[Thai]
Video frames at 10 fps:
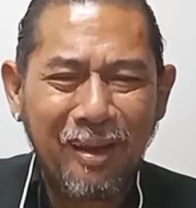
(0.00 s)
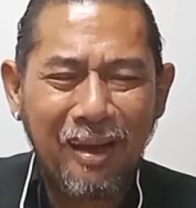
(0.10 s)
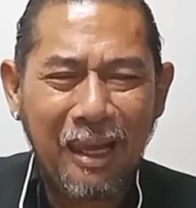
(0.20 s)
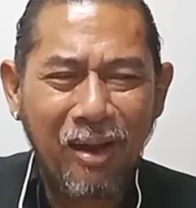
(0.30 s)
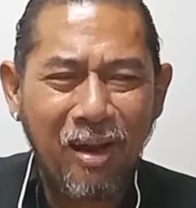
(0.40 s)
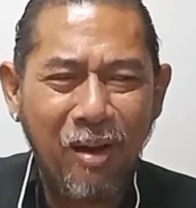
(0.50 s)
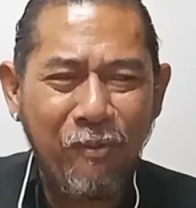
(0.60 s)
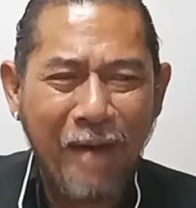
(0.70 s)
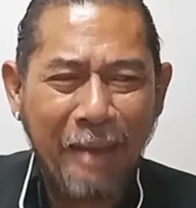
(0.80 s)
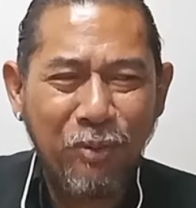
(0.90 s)
แล้วก็
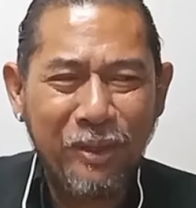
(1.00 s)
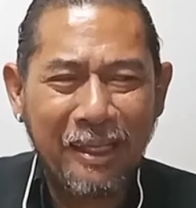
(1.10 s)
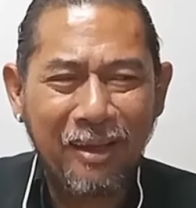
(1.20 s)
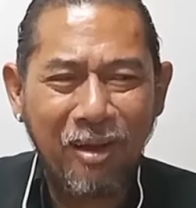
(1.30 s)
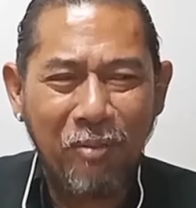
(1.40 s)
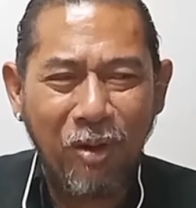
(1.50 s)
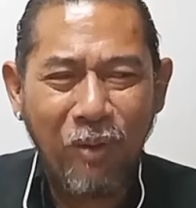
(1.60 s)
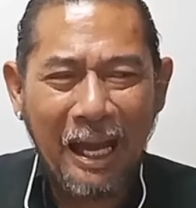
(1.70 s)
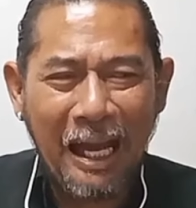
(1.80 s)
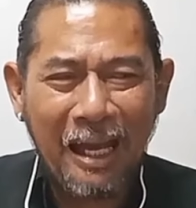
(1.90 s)
ฝ่ายผู้หญิงก็บอก
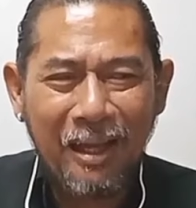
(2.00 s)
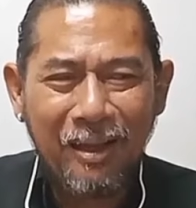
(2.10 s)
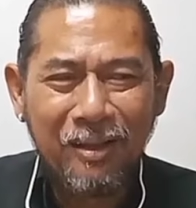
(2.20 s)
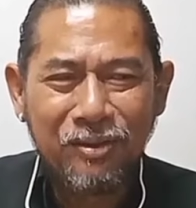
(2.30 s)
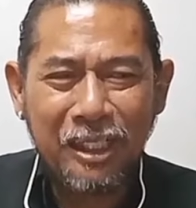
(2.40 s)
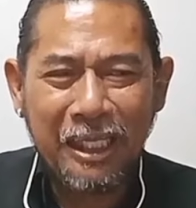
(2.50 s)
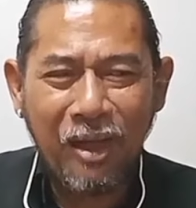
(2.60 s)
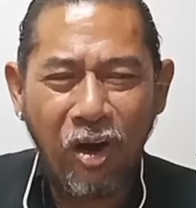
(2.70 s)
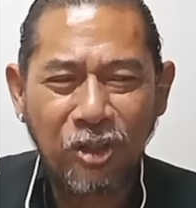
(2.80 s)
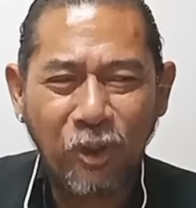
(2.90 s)
ว่า ที่
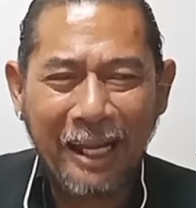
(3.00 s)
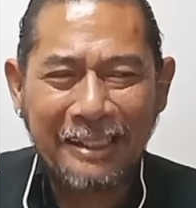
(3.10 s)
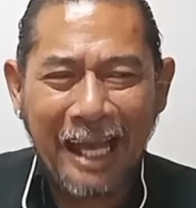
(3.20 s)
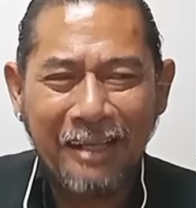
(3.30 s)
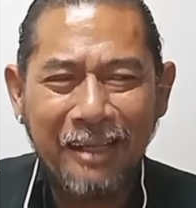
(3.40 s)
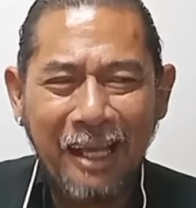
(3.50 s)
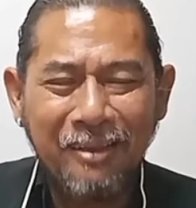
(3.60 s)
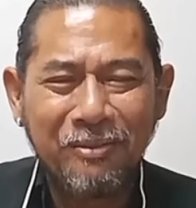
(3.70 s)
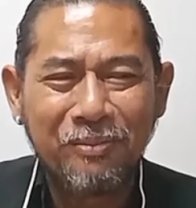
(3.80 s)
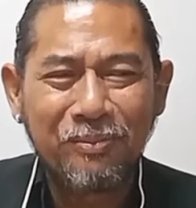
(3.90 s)
ออกโทรทัศน์นั้น
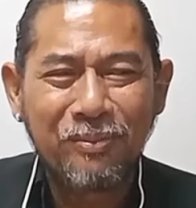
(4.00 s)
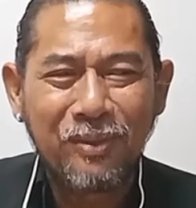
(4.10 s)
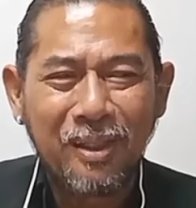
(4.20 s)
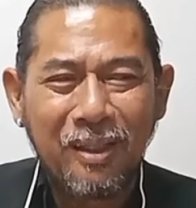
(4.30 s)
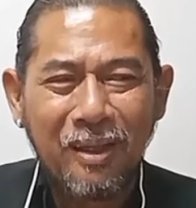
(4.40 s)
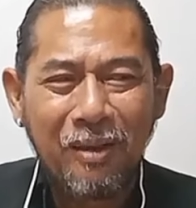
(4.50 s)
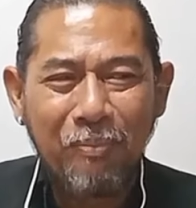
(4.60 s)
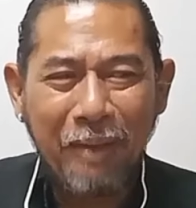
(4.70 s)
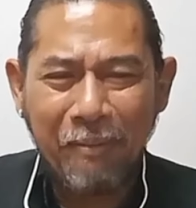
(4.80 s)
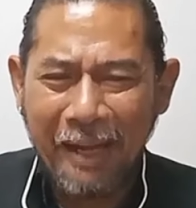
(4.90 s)

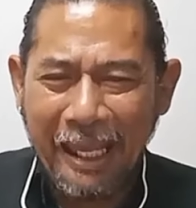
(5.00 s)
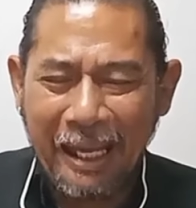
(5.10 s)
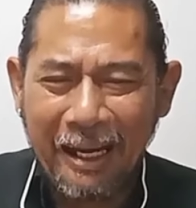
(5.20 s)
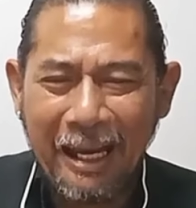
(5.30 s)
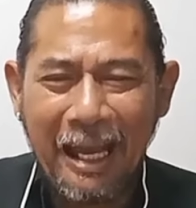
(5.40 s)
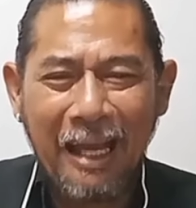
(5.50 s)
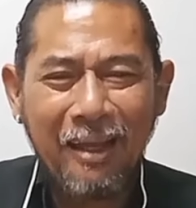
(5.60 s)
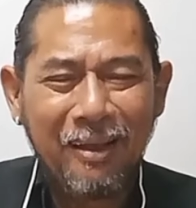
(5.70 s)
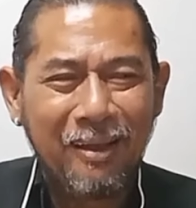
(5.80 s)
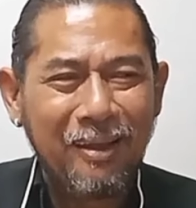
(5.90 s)
เป็นพระเอกเลยนะ
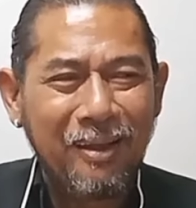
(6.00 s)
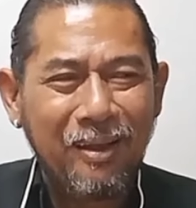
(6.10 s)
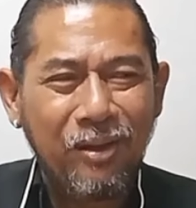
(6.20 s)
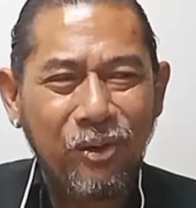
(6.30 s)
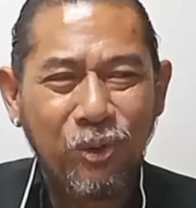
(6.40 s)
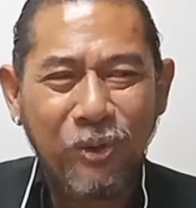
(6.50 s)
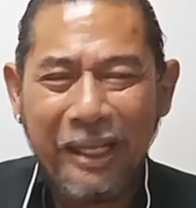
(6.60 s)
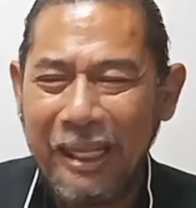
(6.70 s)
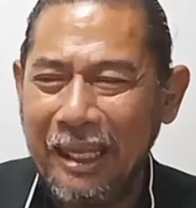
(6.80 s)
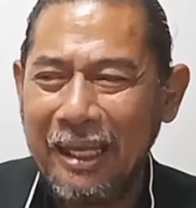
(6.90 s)
ดู
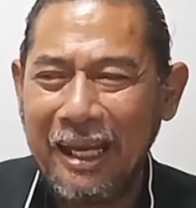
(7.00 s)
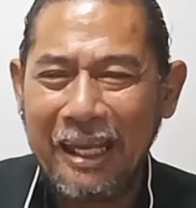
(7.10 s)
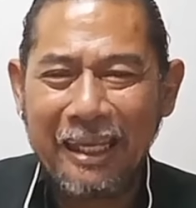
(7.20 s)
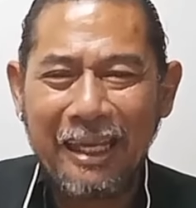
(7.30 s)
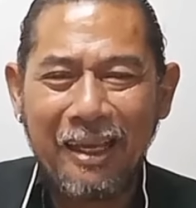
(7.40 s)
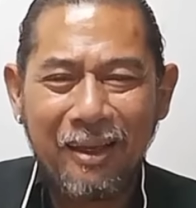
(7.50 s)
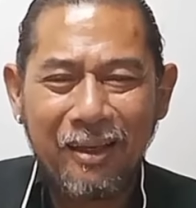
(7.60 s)
ดีอะไรเงี้ย